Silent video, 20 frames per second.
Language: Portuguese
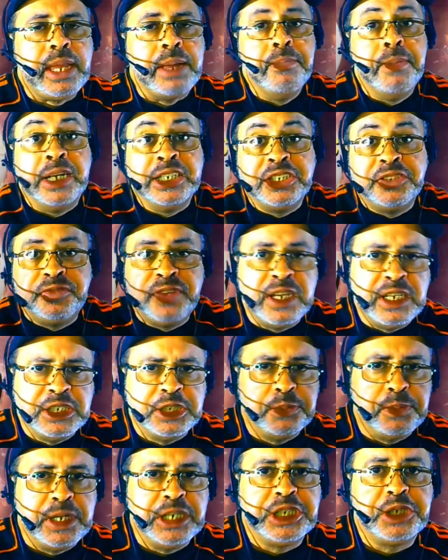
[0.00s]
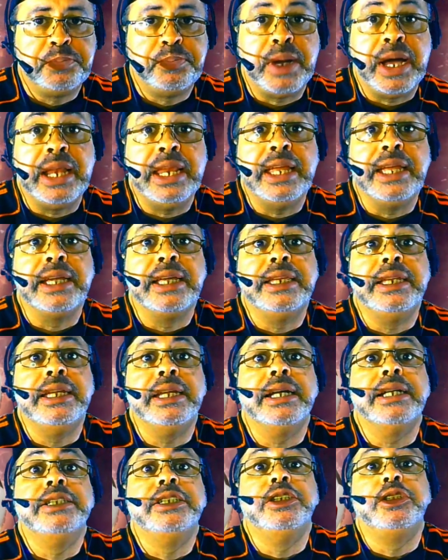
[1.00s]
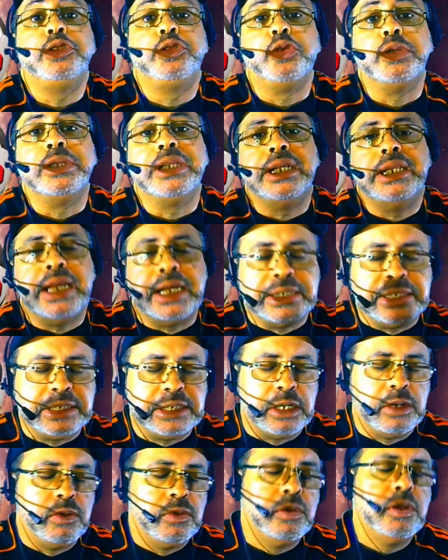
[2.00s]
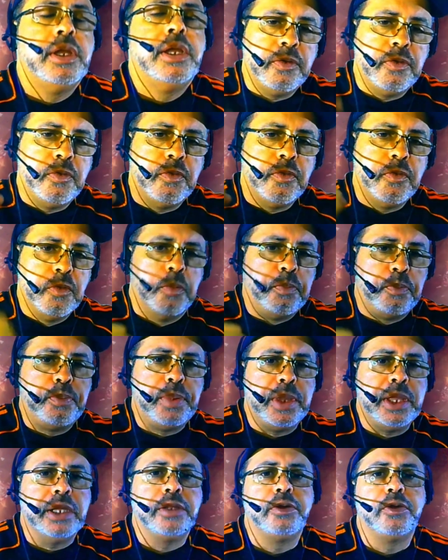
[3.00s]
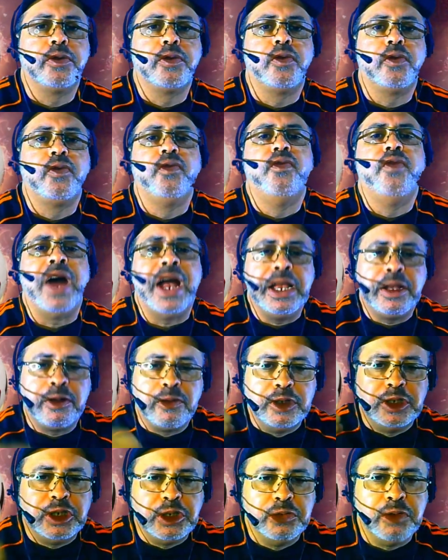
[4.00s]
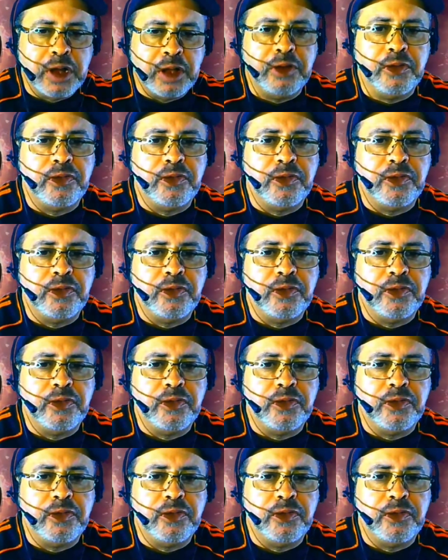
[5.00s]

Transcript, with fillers: Mas felizmente, para a alegria de toda a nação, o Pedro vai continuar no